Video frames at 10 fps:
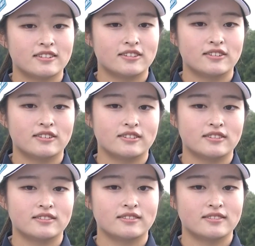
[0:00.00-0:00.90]

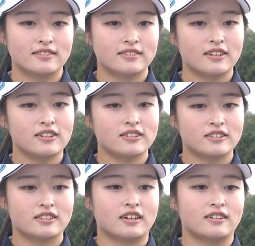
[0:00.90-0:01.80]
とトウ・アキョク
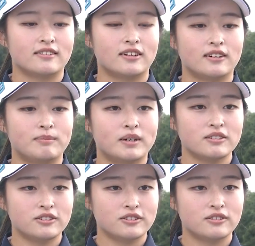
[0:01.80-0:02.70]
さんは
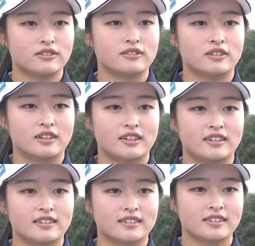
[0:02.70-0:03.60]
パンチショットが
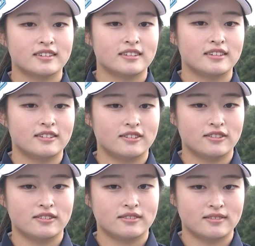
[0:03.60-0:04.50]

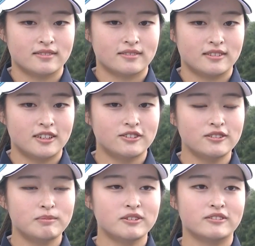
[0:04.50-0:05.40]
と低
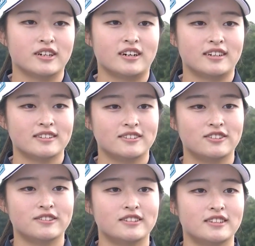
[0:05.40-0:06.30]
いボールが
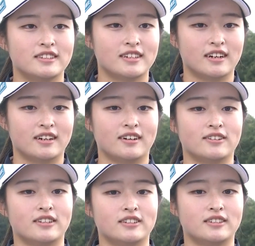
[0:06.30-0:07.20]
上手ですから、
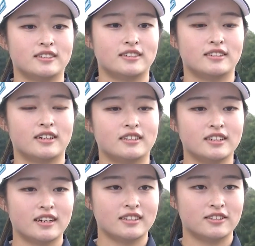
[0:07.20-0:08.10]
私
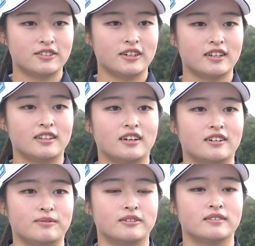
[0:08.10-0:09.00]
風が強かった
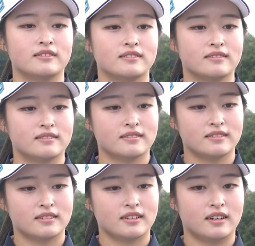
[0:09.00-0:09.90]
らもう
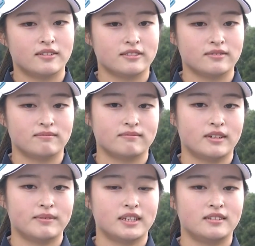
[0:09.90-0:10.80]
あ, の
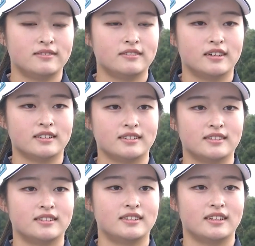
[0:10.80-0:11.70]
あまり不安
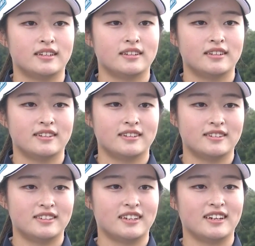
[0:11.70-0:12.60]
し,
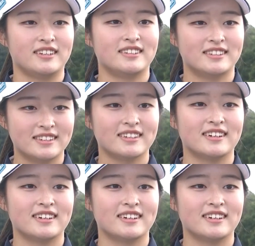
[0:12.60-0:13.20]
しないです。